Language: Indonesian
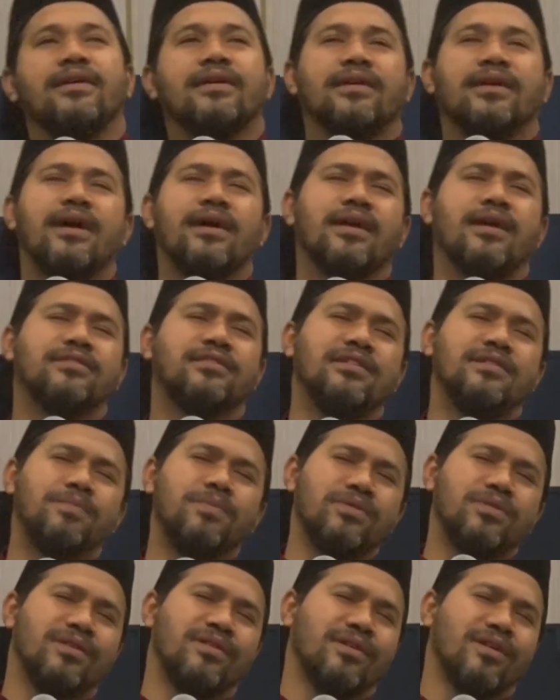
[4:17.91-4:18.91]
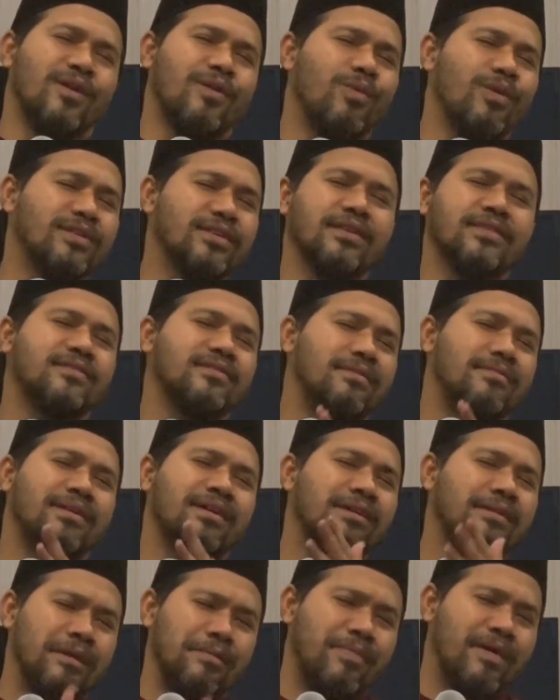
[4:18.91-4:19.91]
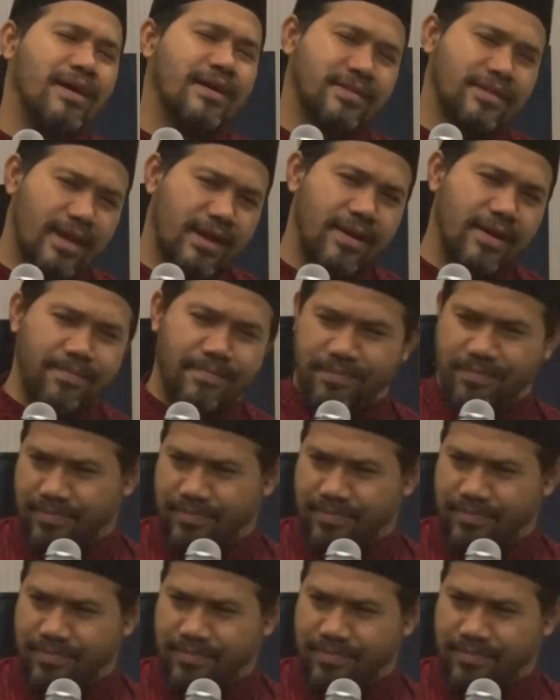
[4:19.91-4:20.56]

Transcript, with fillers: Kang Rasid pun kalau boleh saya terjemahkan kayak bahasa